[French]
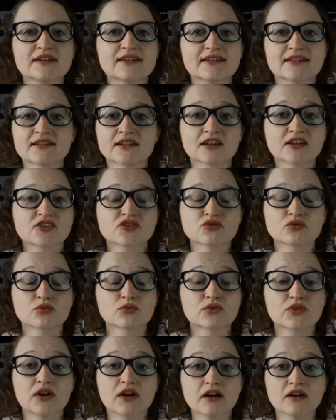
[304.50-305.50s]
des intrigues, je
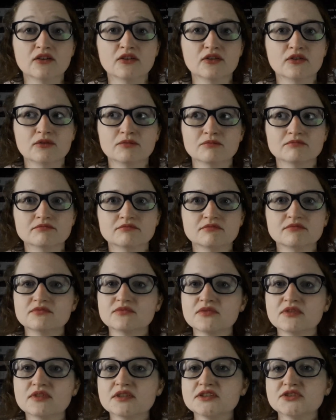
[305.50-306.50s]
trouve ça
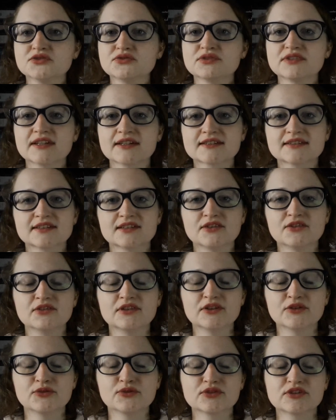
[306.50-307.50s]
juste excellent
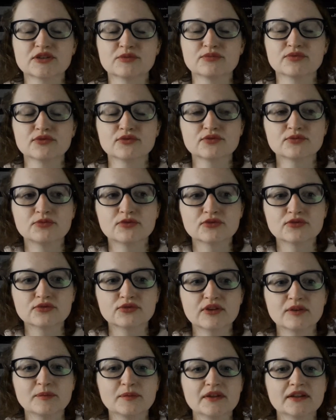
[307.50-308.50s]
les deux. J'ai beaucoup
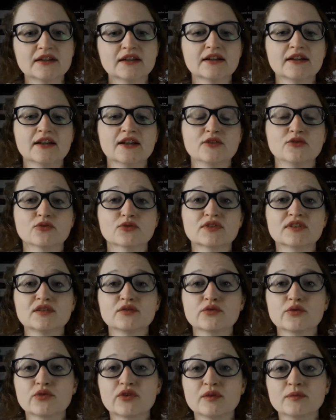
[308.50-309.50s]
beaucoup aimé. Donc
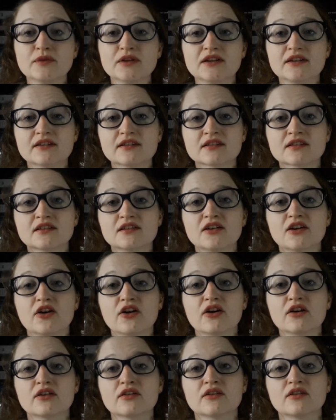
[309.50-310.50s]
si vous aimez les
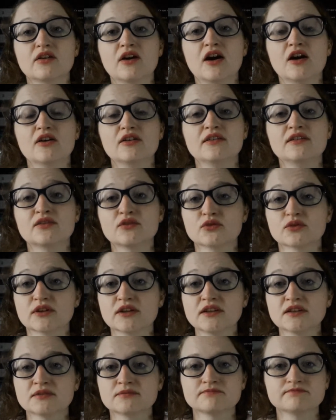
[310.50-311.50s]
thrillers
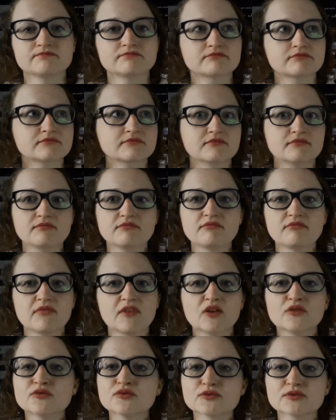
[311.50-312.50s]
historiques,
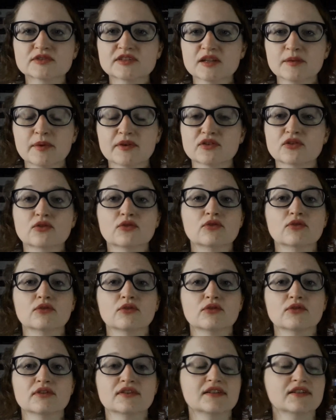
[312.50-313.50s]
foncez parce
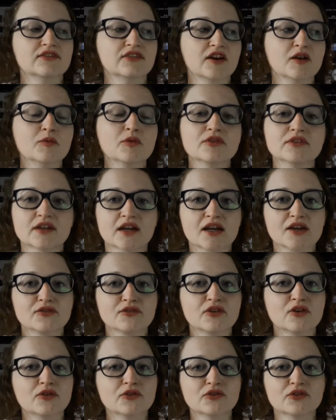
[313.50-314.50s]
que c'est vraiment une
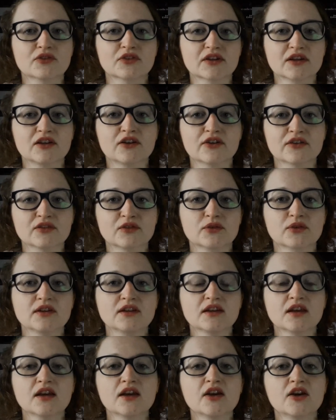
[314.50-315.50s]
référence en thriller
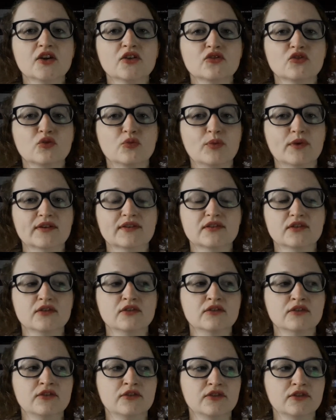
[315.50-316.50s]
historique se
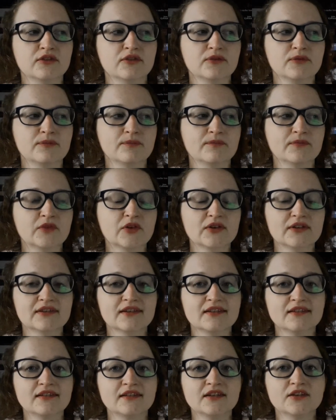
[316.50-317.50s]
passant euh, dans
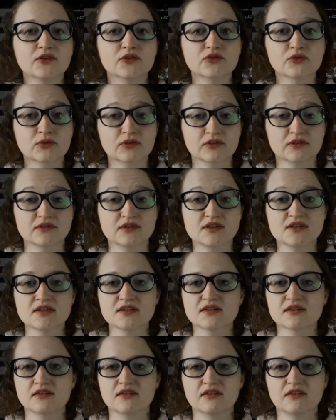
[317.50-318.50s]
les années
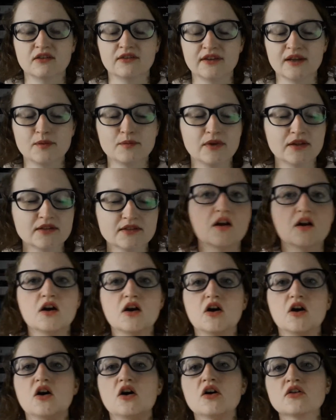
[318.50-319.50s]
70 en Allemagne.
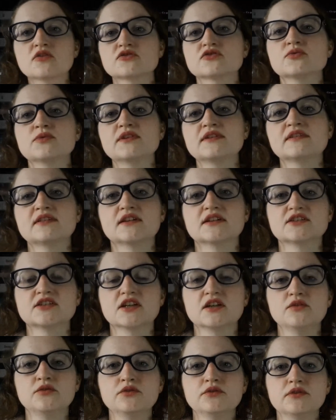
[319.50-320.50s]
Ensuite,
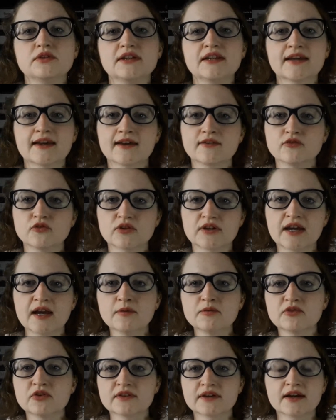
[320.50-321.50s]
j'ai lu
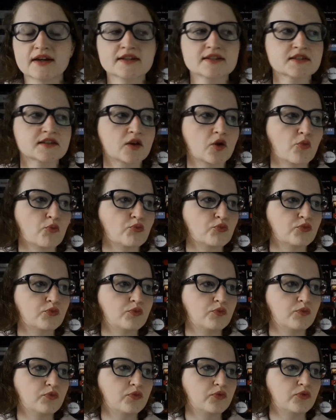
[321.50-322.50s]
Irrévocable d'Andreas
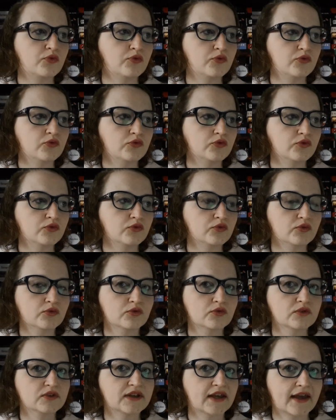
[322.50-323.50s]

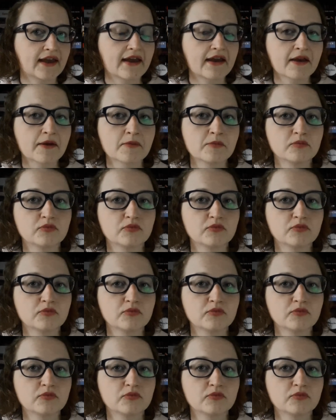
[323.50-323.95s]
Pluger,